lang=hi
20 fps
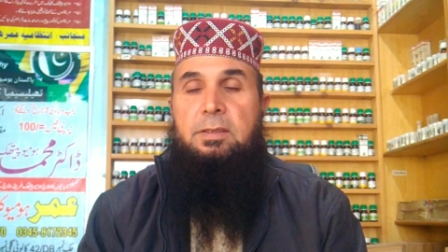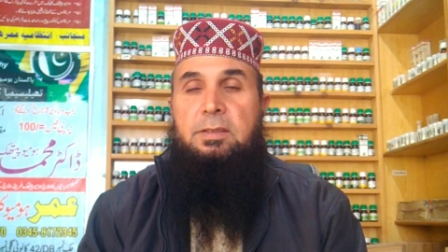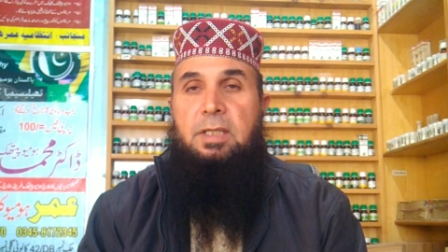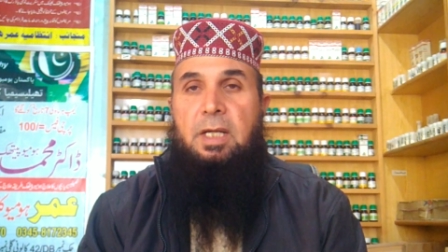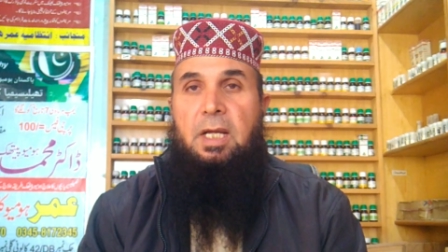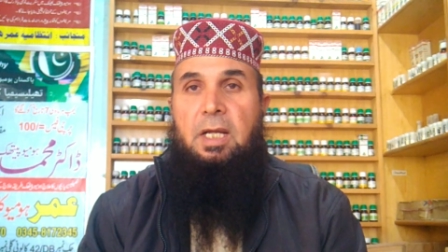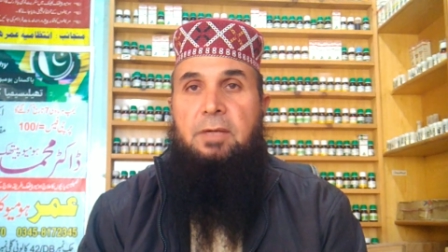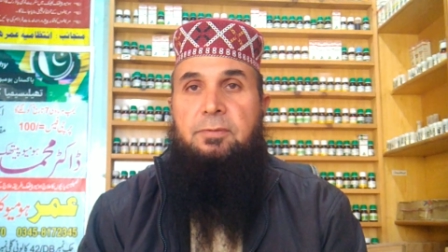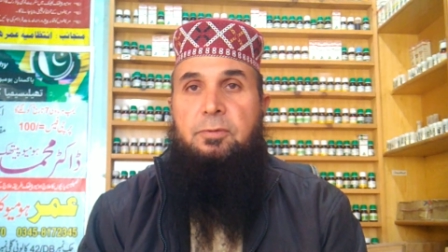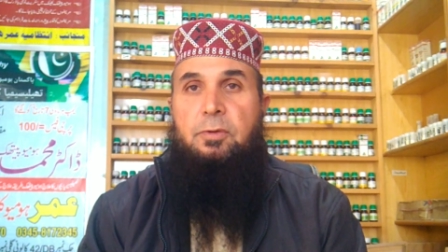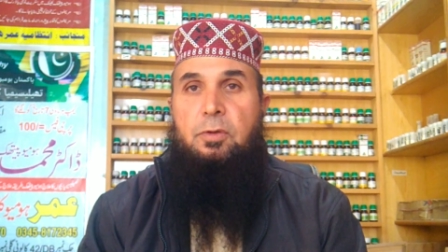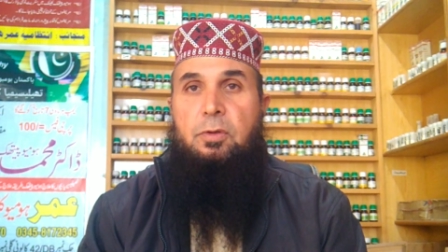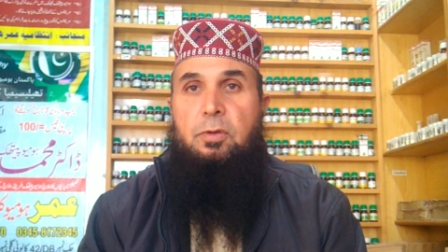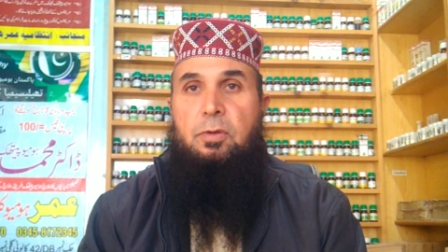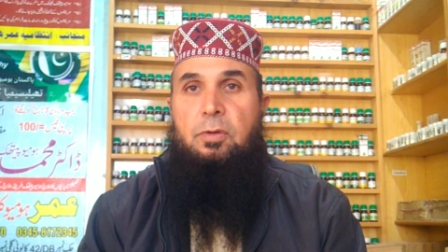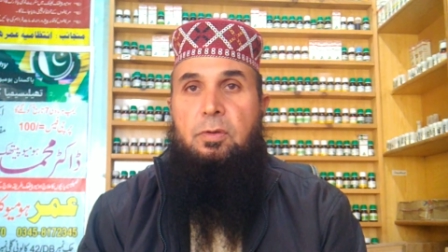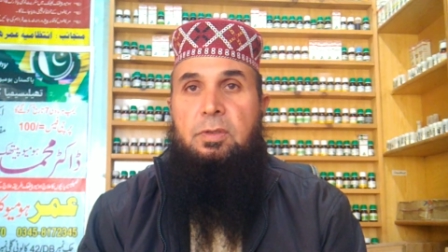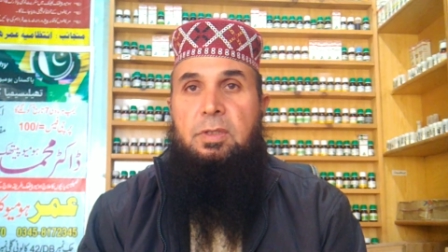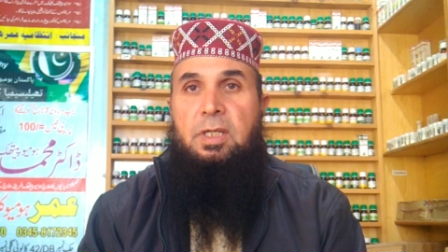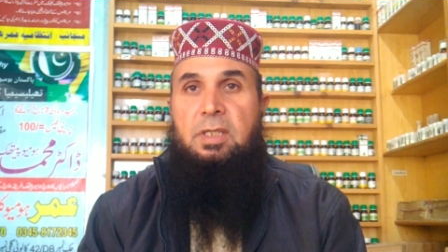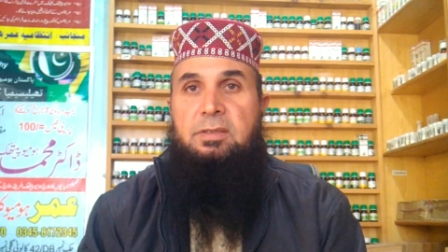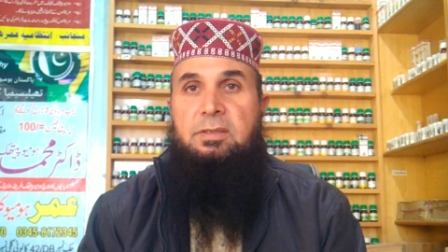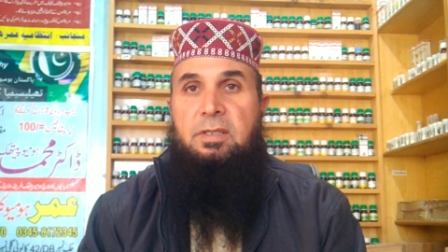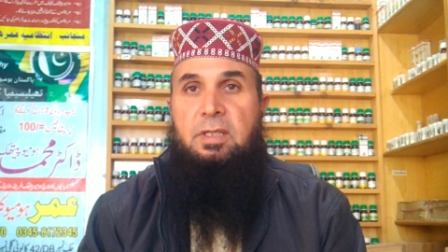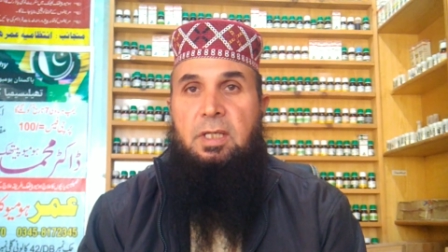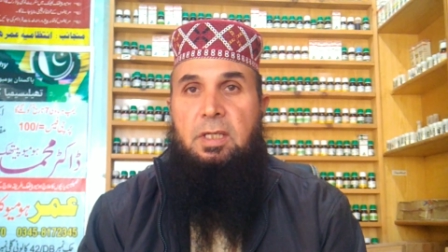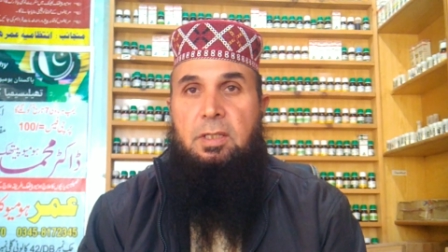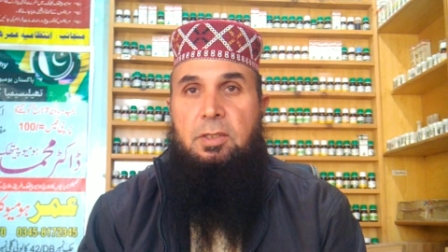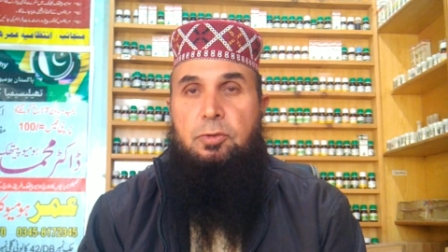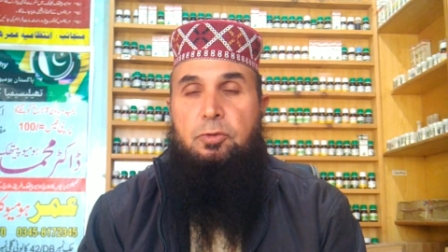चाहे वो
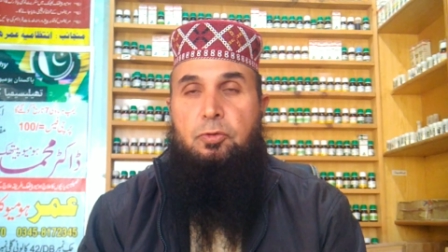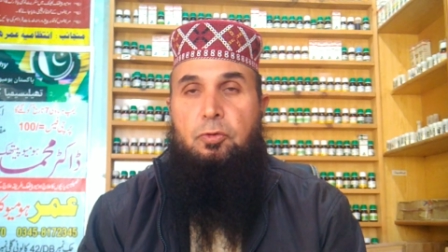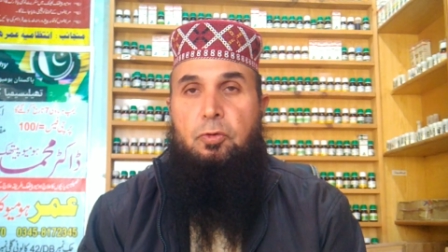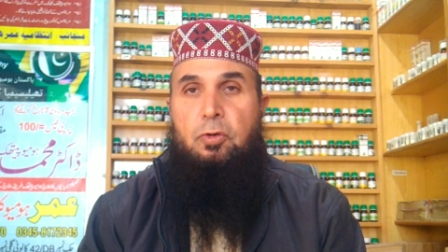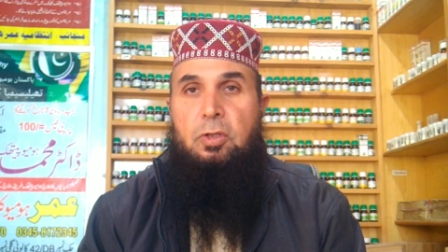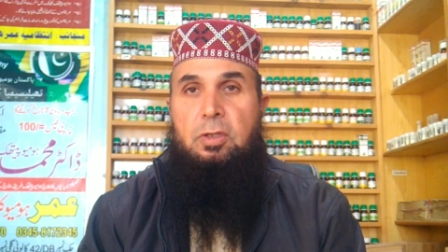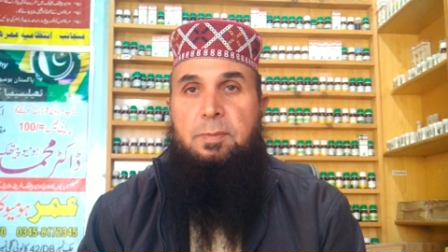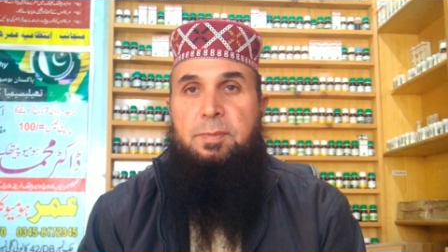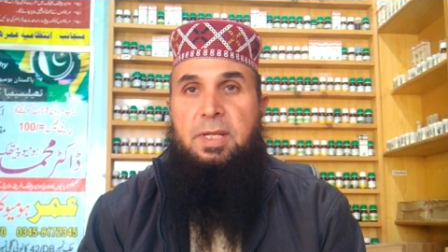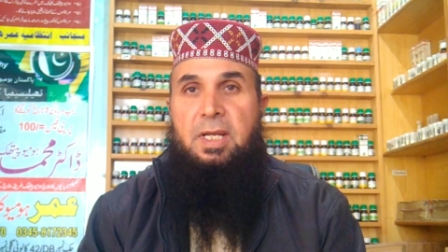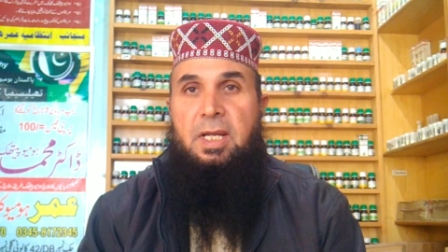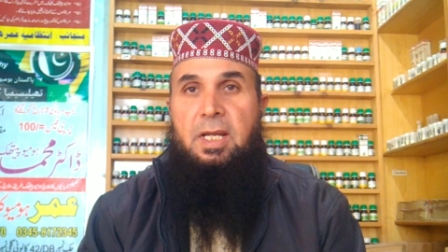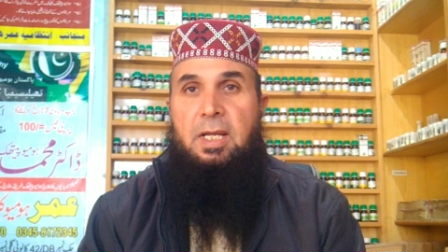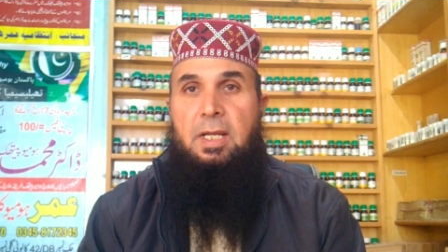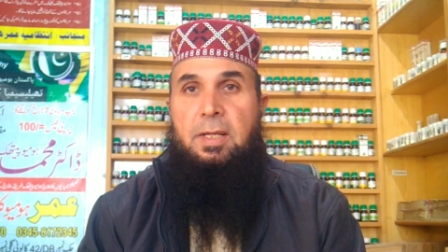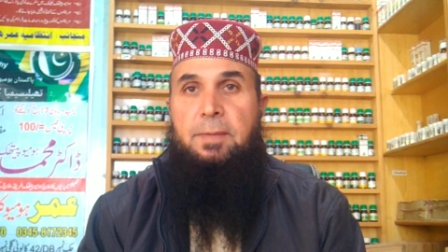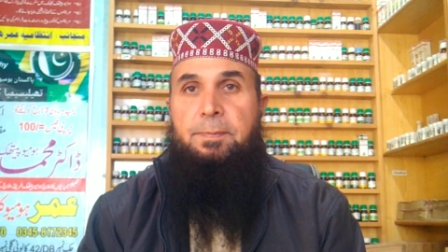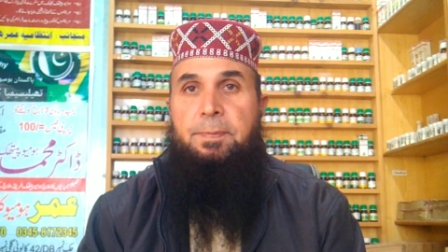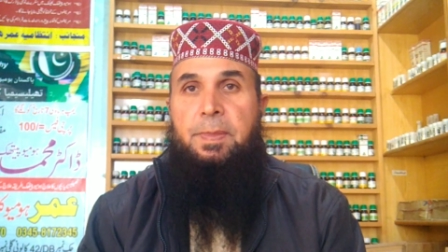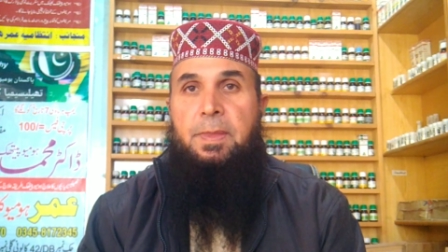नक्सीर की सूरत में आए